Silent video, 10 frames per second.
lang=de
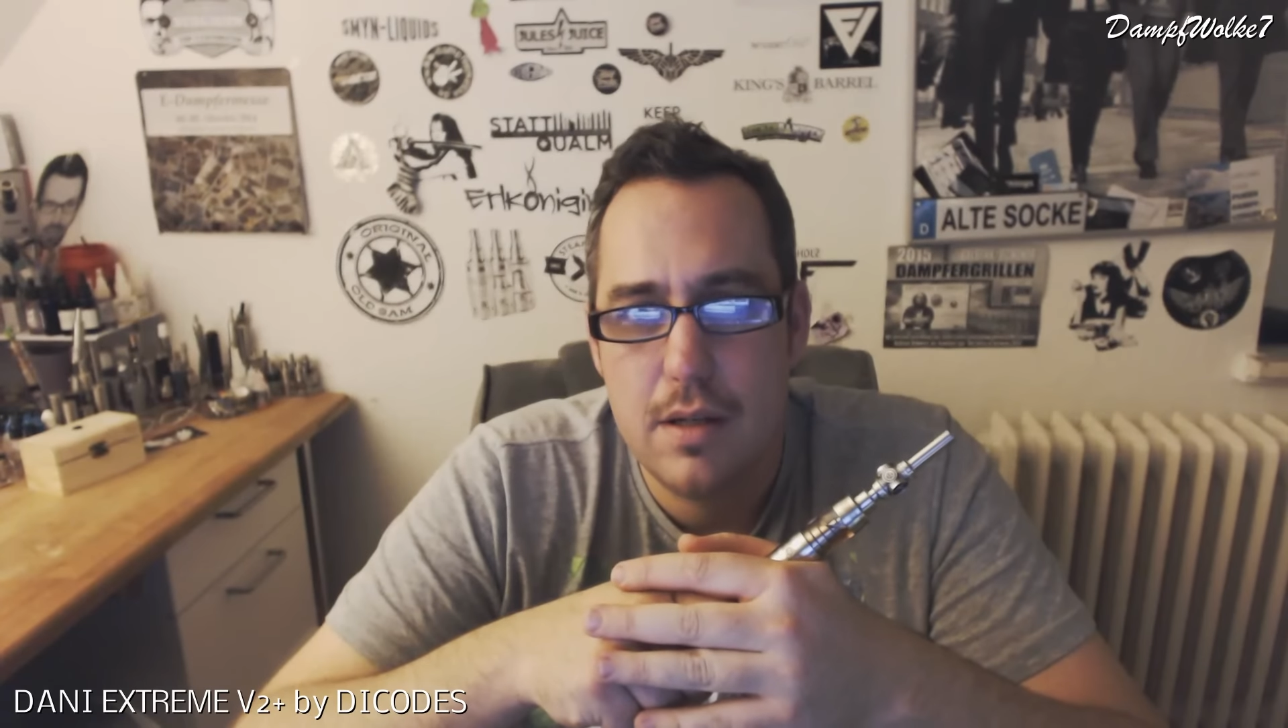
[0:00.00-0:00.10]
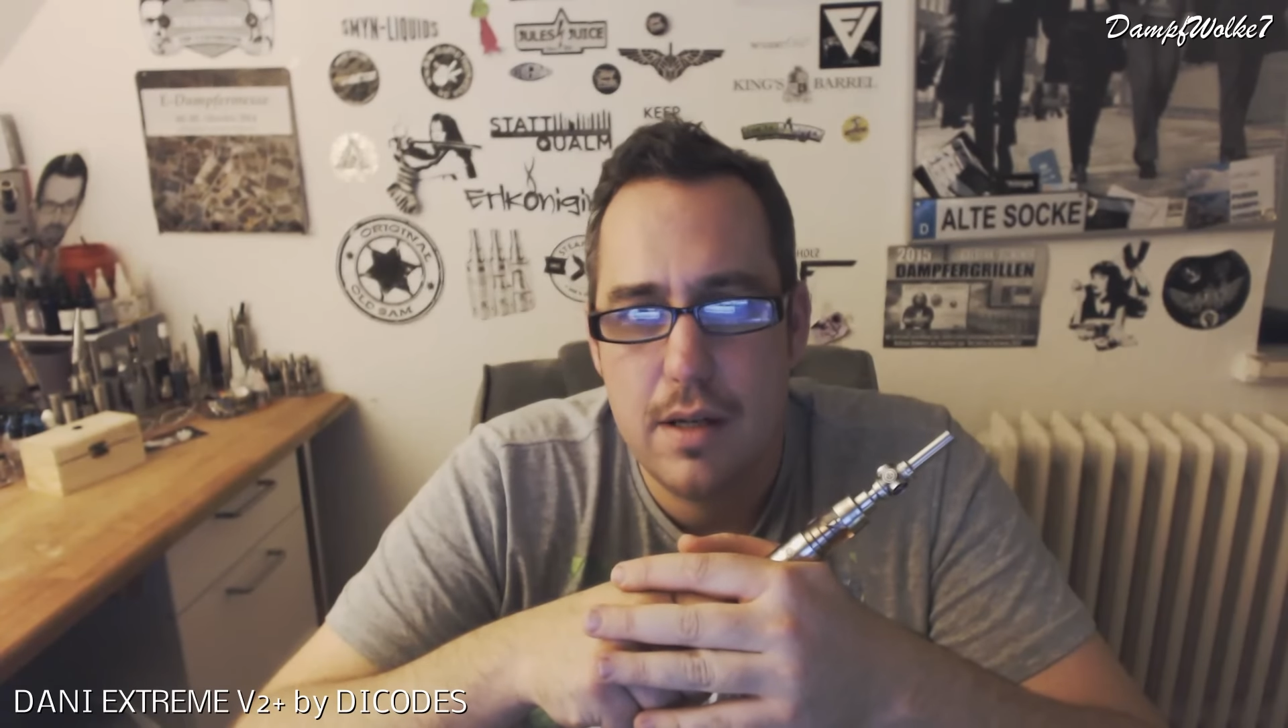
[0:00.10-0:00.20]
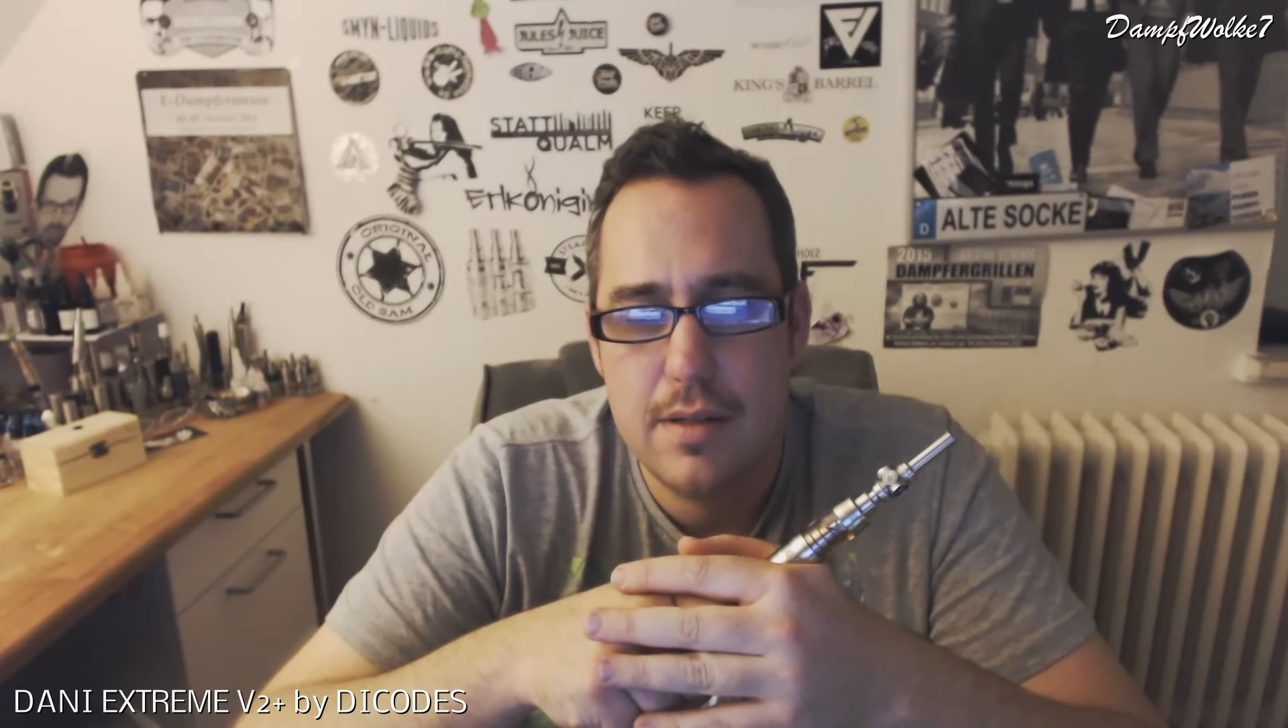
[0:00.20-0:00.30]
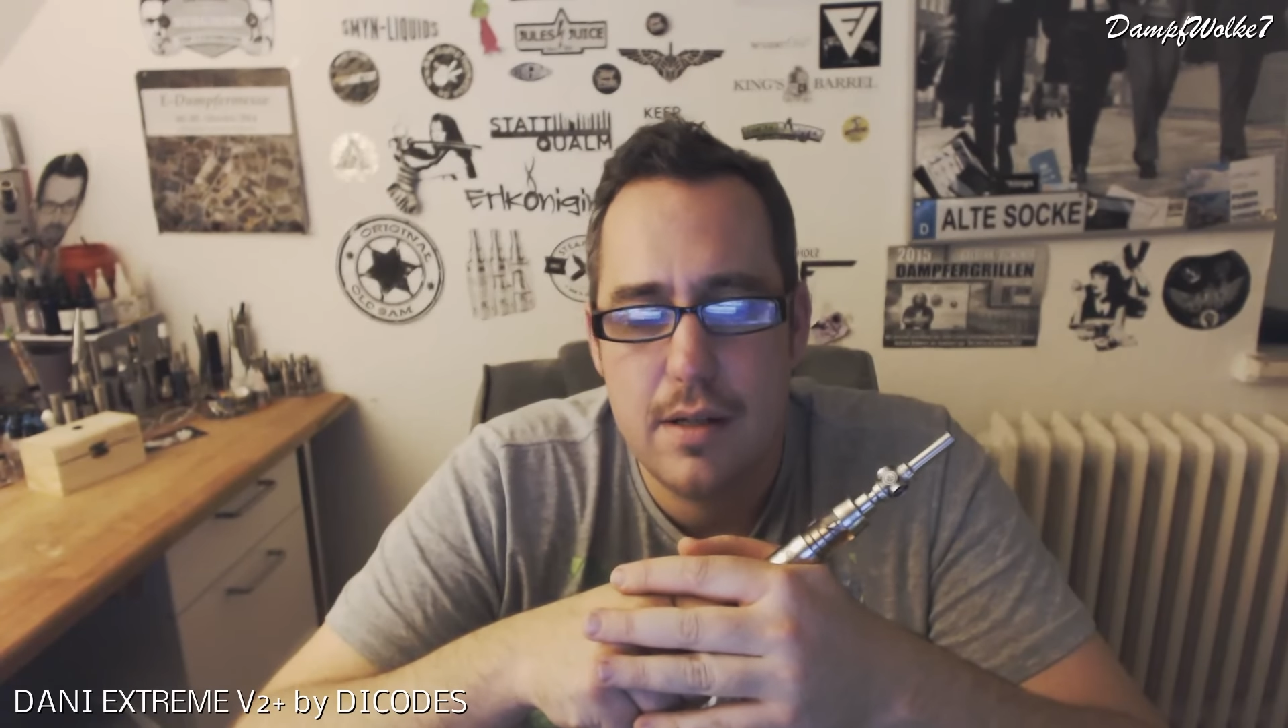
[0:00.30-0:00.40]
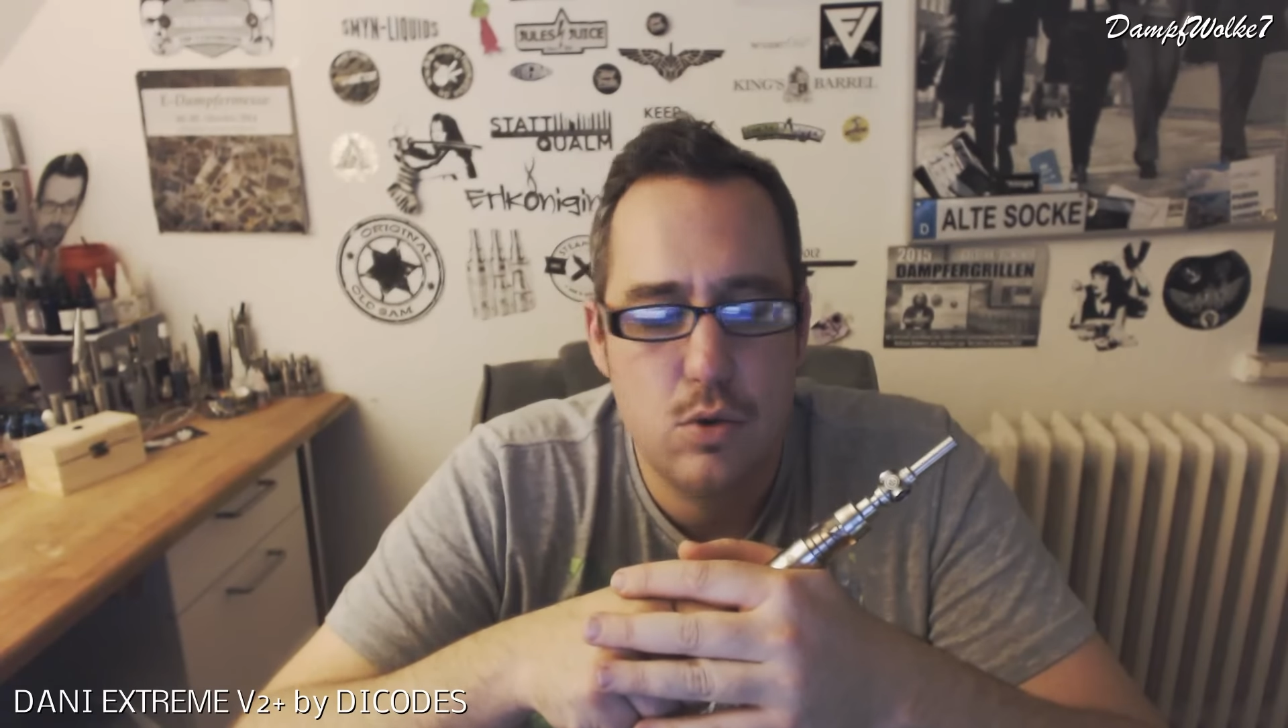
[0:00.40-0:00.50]

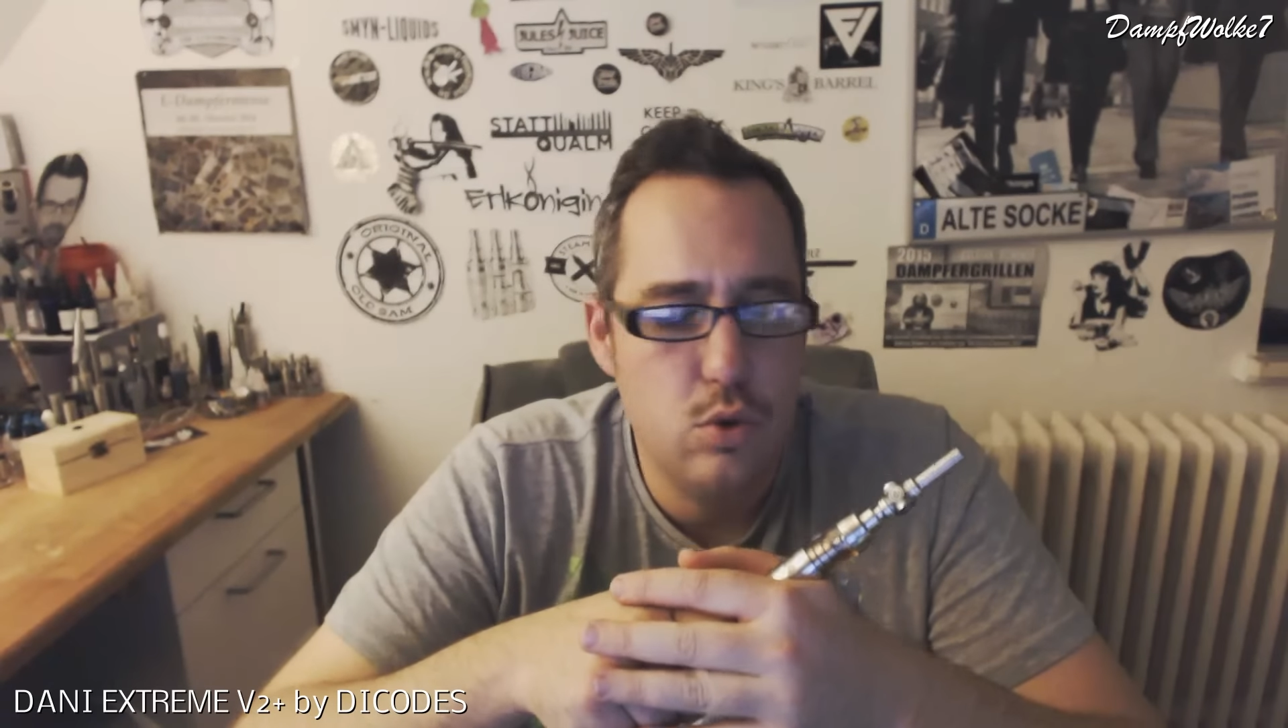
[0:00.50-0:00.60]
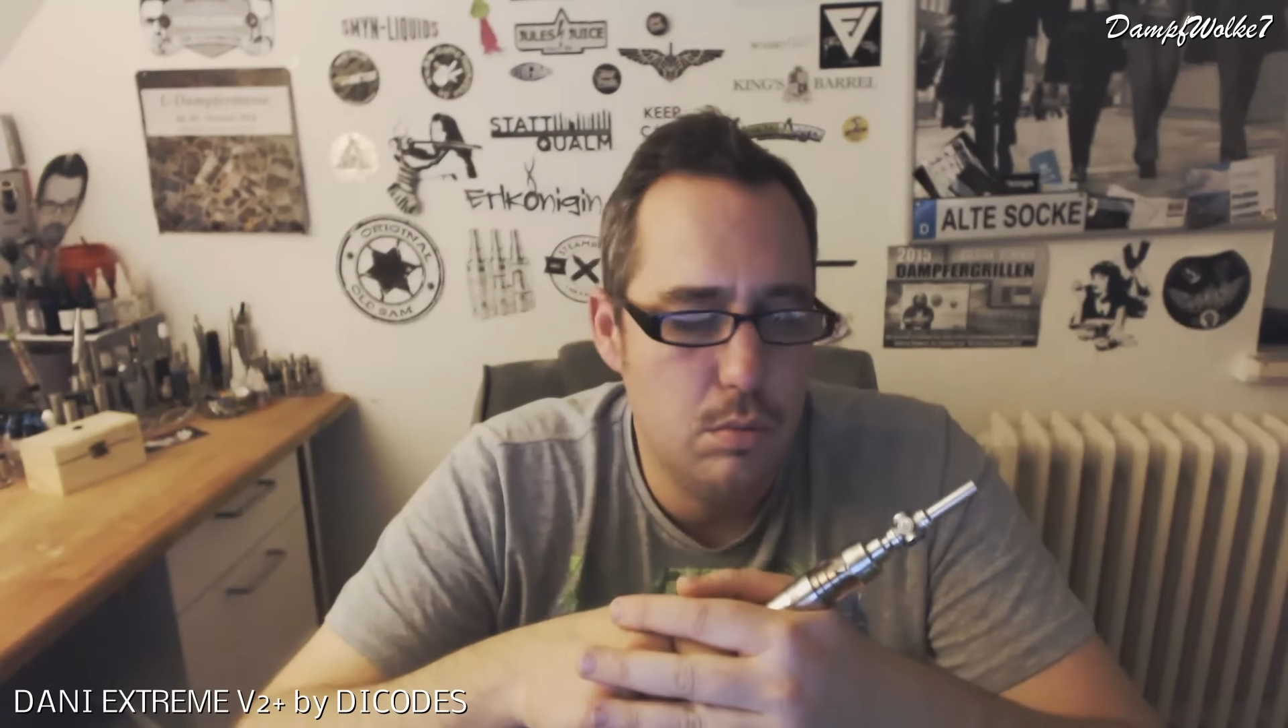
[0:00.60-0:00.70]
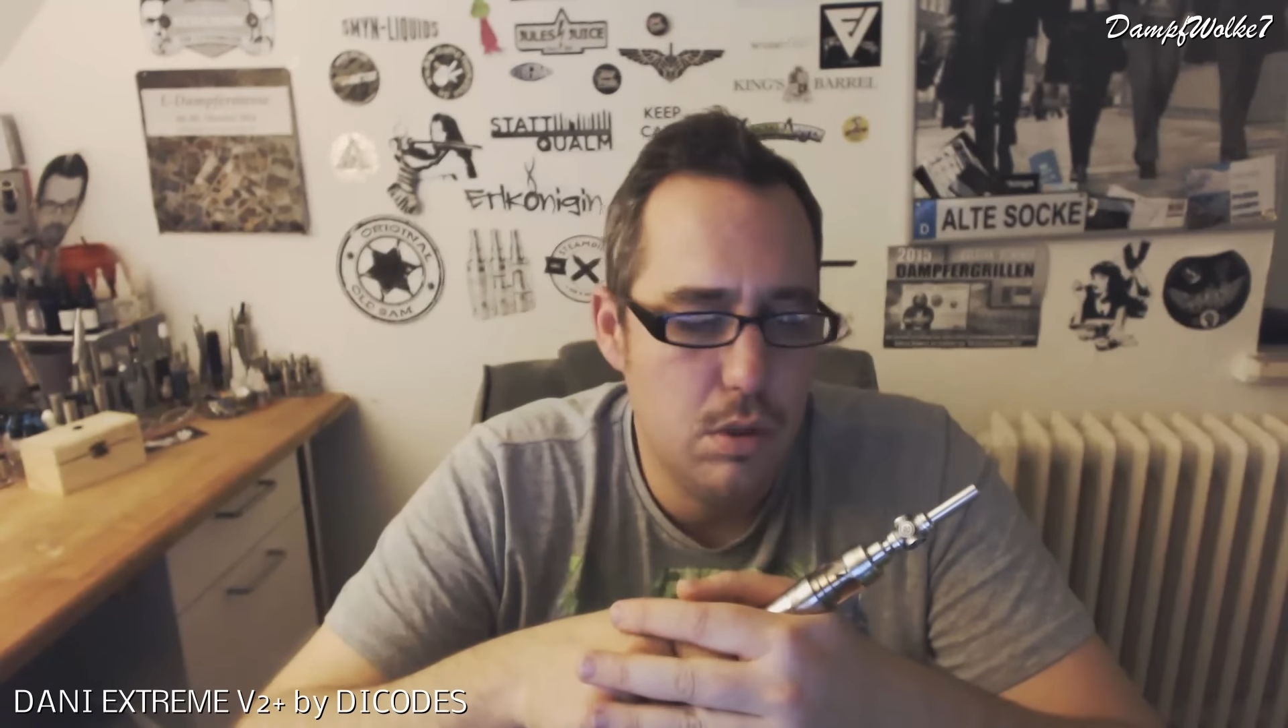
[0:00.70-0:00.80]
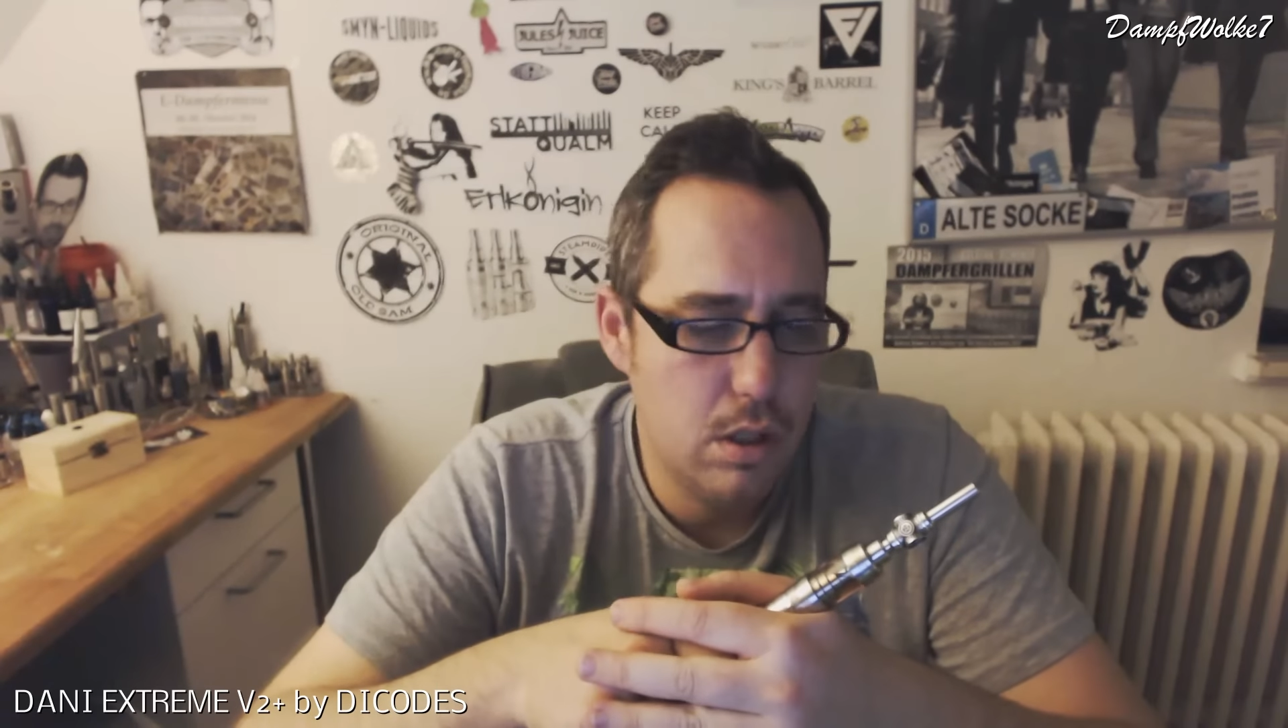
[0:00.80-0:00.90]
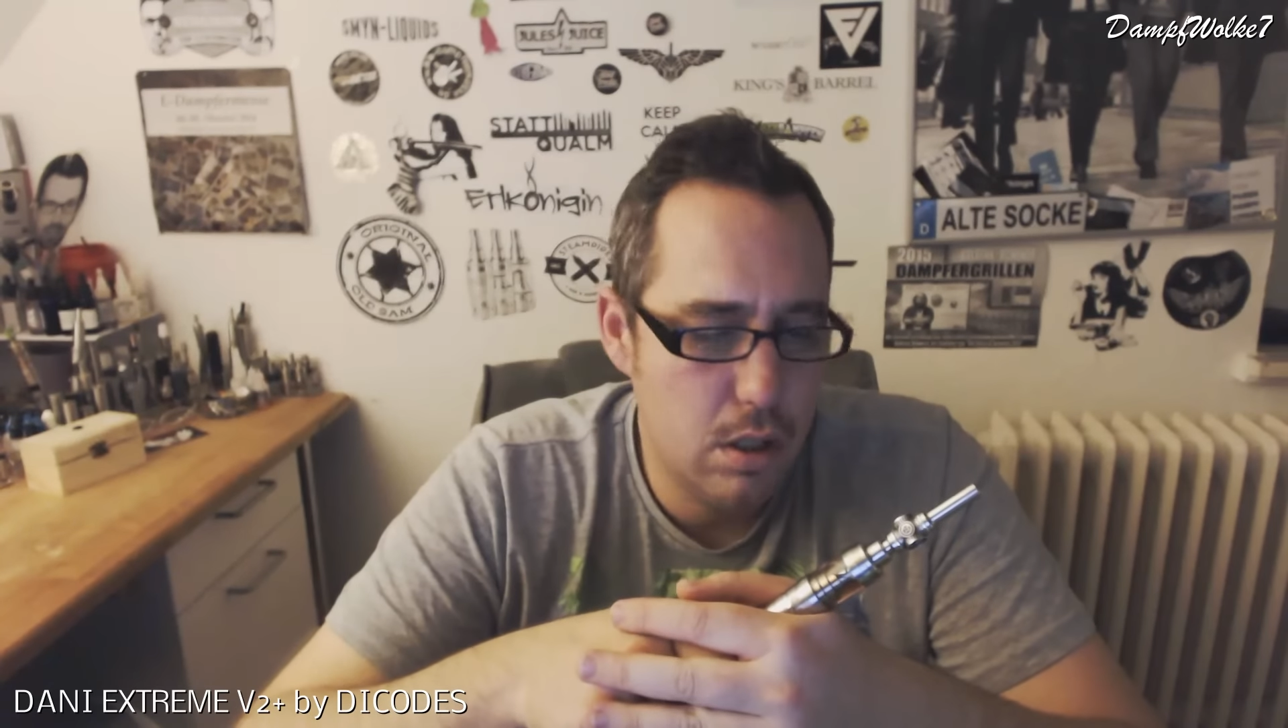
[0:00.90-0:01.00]
Details halt zu dem